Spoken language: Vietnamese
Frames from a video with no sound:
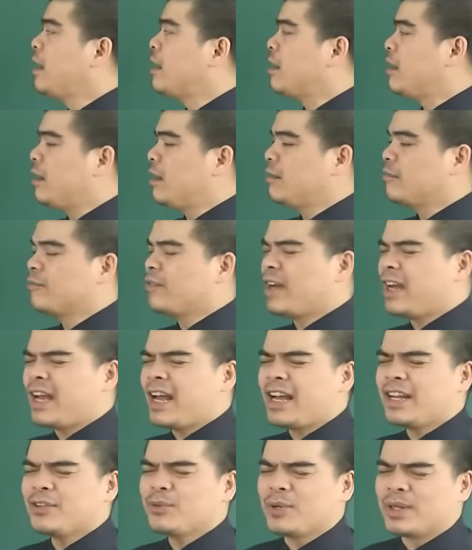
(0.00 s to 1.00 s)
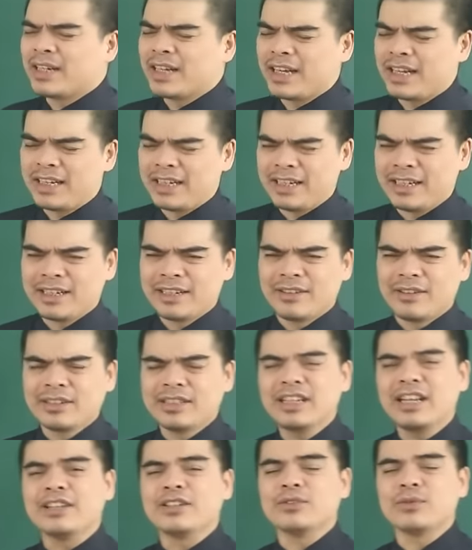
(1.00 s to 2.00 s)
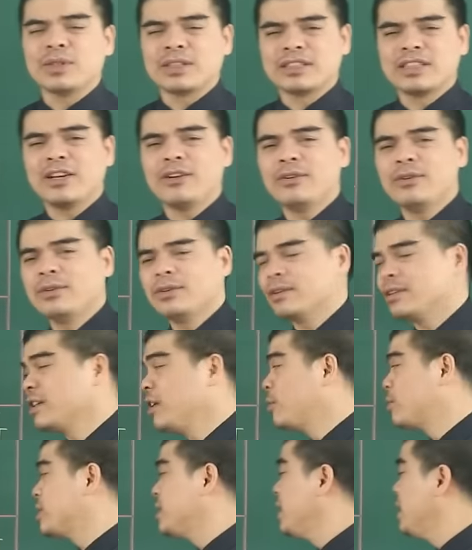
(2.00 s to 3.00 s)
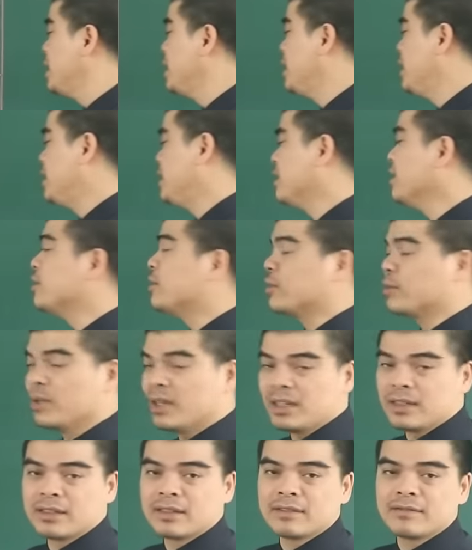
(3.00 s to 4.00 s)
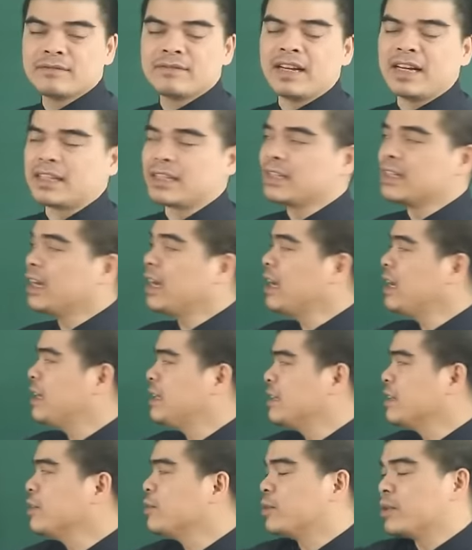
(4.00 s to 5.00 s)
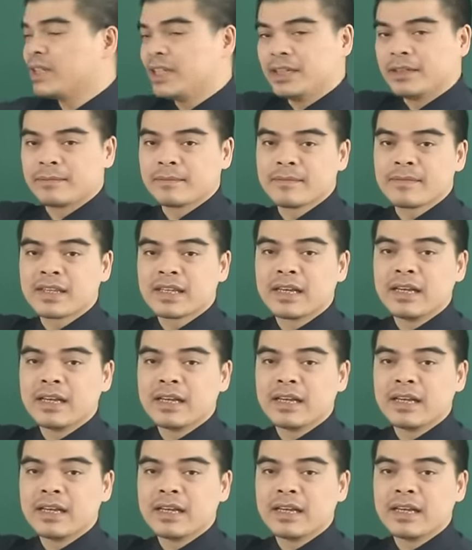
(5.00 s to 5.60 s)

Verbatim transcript: Đó, và hai tuổi này đó chính là những tuổi sau. Đầu tiên là những người tuổi Tuất và thứ hai là những người tuổi Thìn.